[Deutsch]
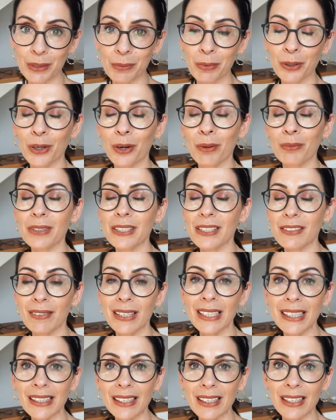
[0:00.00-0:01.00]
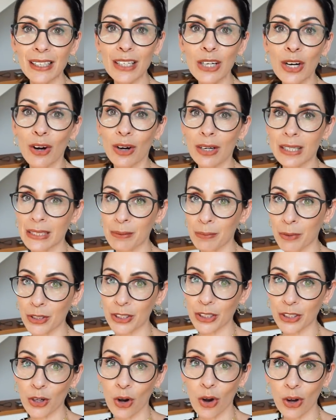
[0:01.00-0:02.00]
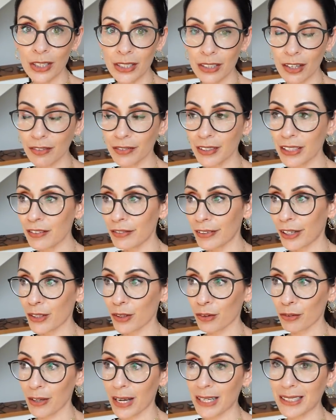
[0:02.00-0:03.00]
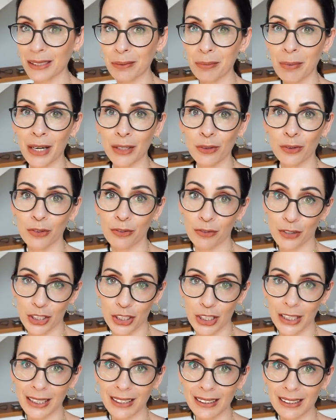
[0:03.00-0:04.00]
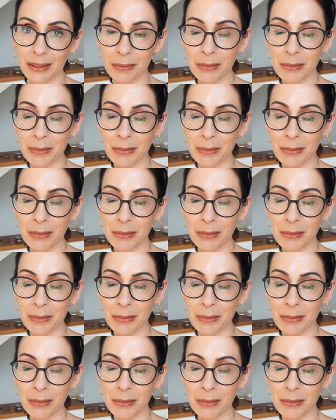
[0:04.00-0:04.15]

Sie bekommt Zwillinge und das möchte ich heute auf jeden Fall noch fertig machen und verschicken,